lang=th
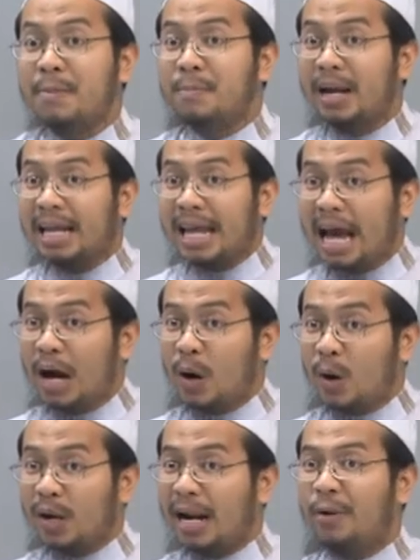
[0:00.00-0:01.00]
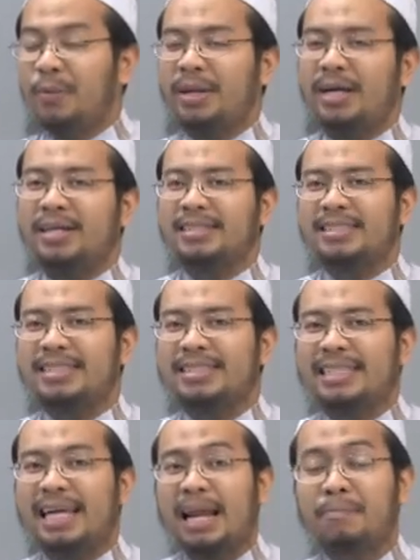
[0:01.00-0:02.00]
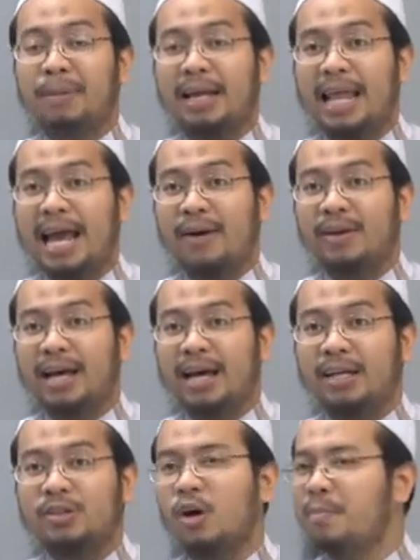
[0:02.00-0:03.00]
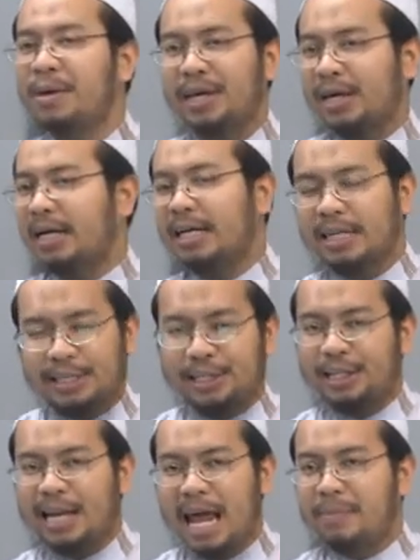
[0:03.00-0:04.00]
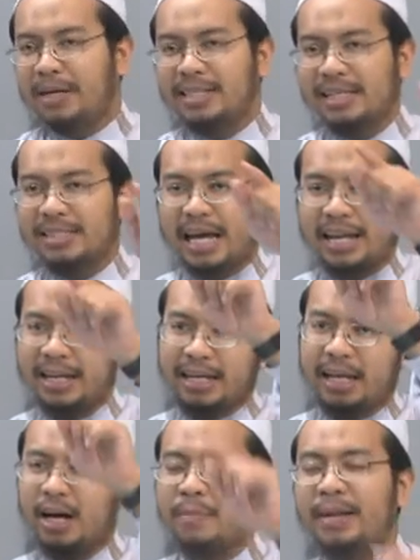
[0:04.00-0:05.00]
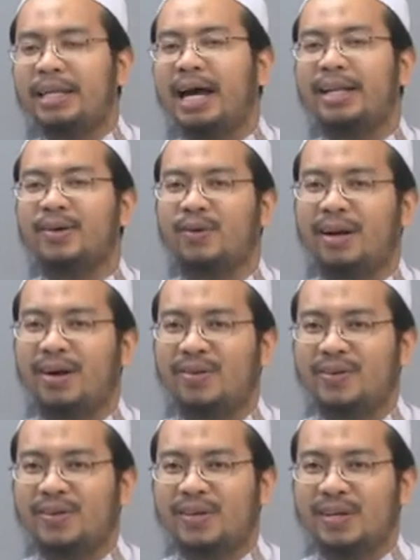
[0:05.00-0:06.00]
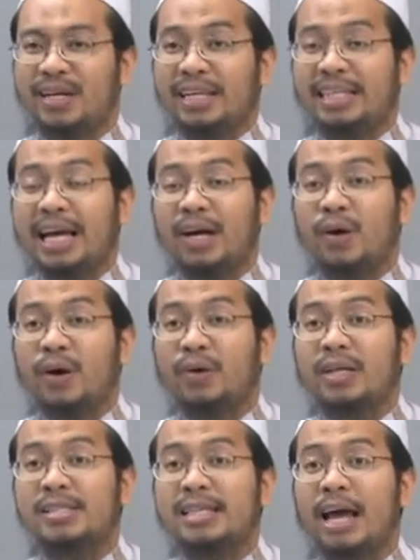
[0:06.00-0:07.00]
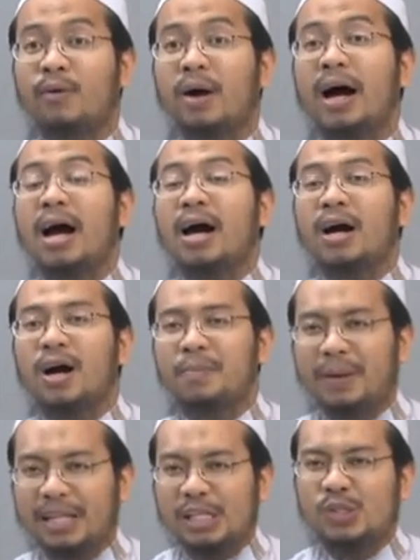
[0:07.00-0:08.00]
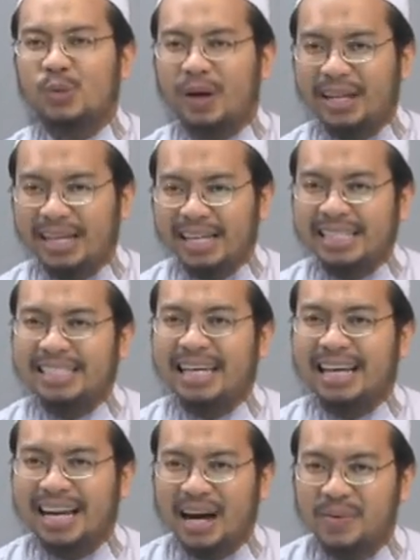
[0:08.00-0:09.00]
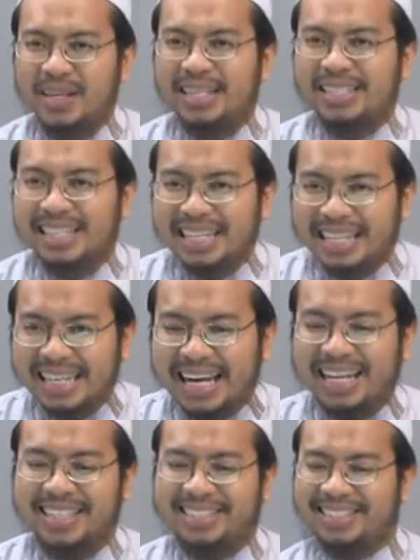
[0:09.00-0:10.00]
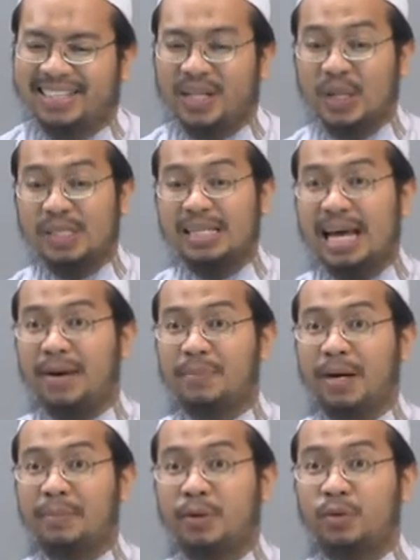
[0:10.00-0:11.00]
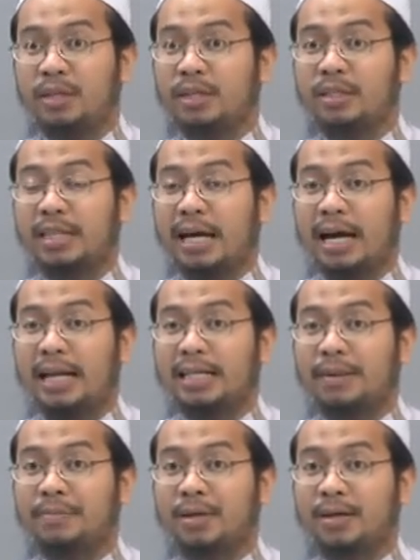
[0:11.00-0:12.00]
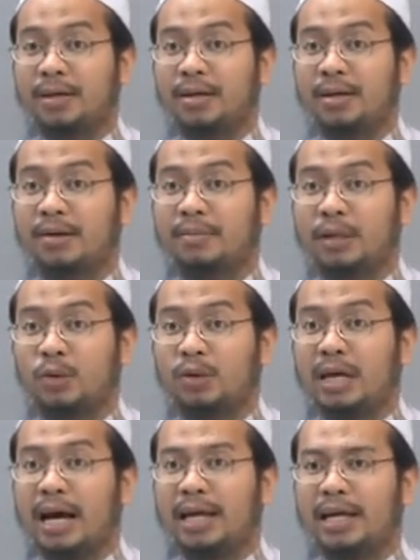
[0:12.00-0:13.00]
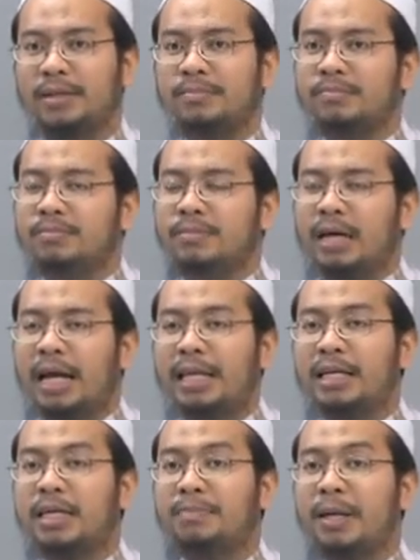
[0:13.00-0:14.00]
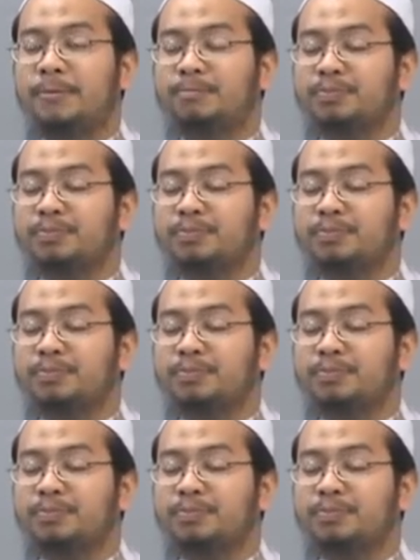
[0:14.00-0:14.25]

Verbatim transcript: ภรรยาของเราเนี่ย ถ้านับไปแล้วนะฮะต้องมีไล่ไปสักชั้นหนึ่งเนี่ยก็เป็นญาติของเรา ญาติของเรานั่นแสดงว่าก็เป็นส่วนหนึ่งจากเราเนี่ยเช่นกัน เราสร้างมามนุษย์นี่คือแต่งงานกับมนุษย์ได้นะฮะ อันนี้คือเป็น